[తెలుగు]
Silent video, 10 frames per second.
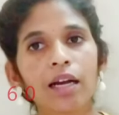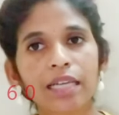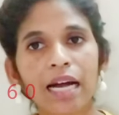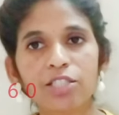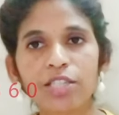
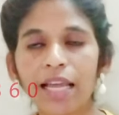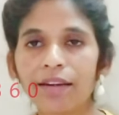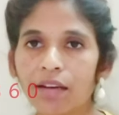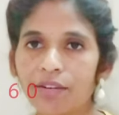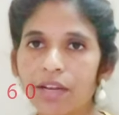కాజల్
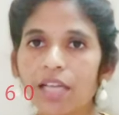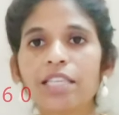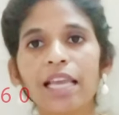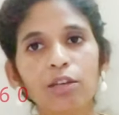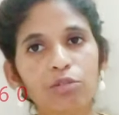అండ్
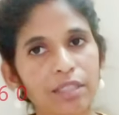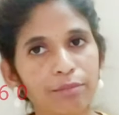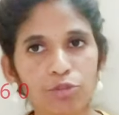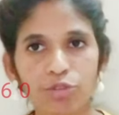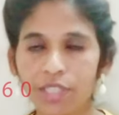నటరాజ్ ఎల్లో టీం
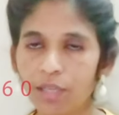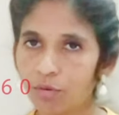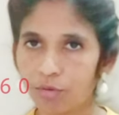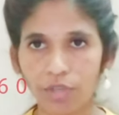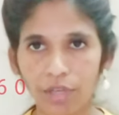నుంచి
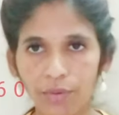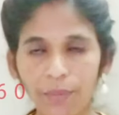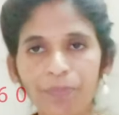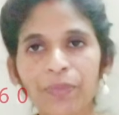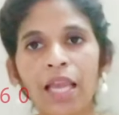ఉన్నారు
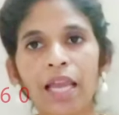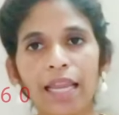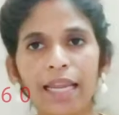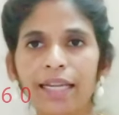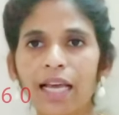
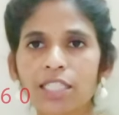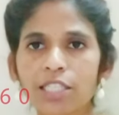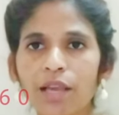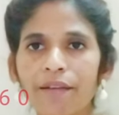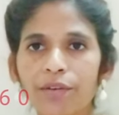ఈ
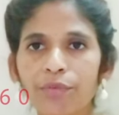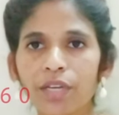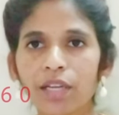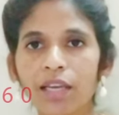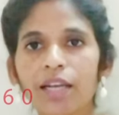టాస్క్లో ఎవరు
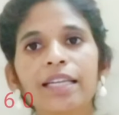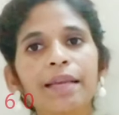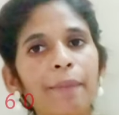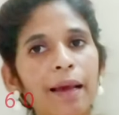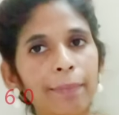విన్ అయ్యారంటే
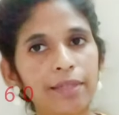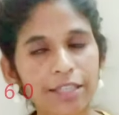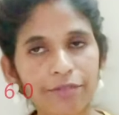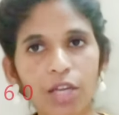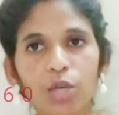పర్పుల్
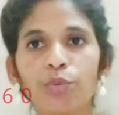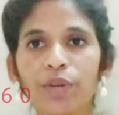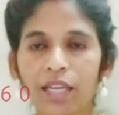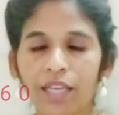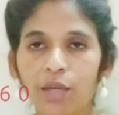టీం వాళ్ళు
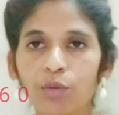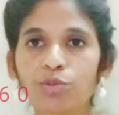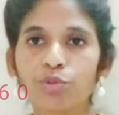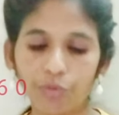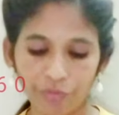విన్ అయ్యారు
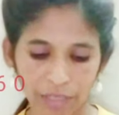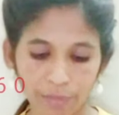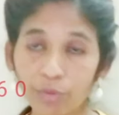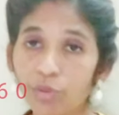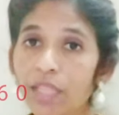సో వీళ్ళు
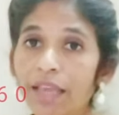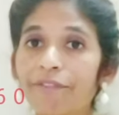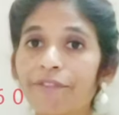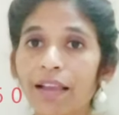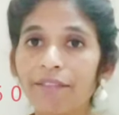ముందే
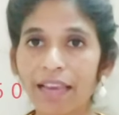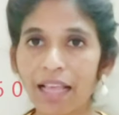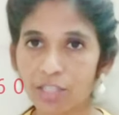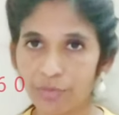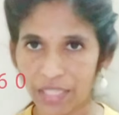ఫైవ్
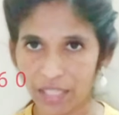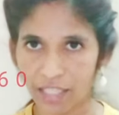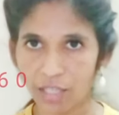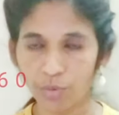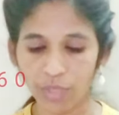ల్యాక్స్ వీళ్ళ
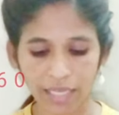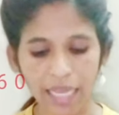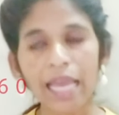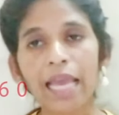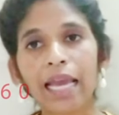దగ్గర ఉన్నాయి
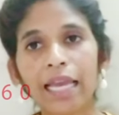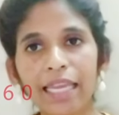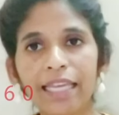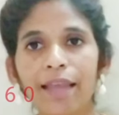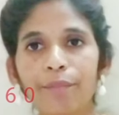
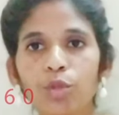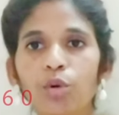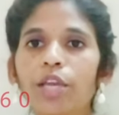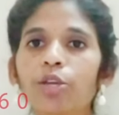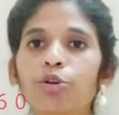ఈ గేమ్తో
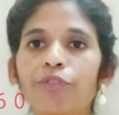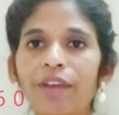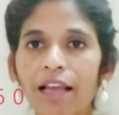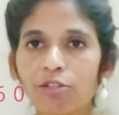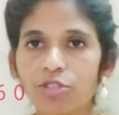ఇంకో
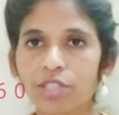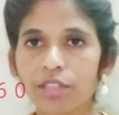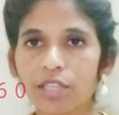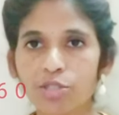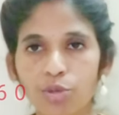ఫ్లాగ్
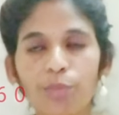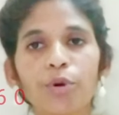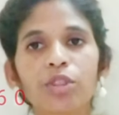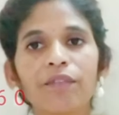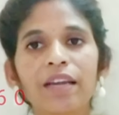వచ్చింది సో
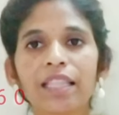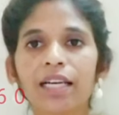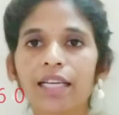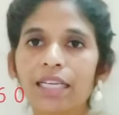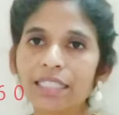మొత్తం వీళ్ళ
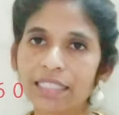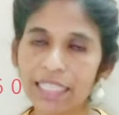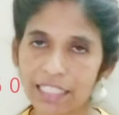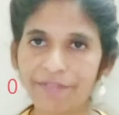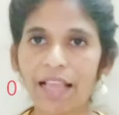దగ్గర
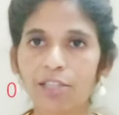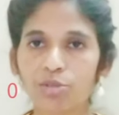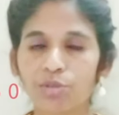సిక్స్ ఫ్లాగ్స్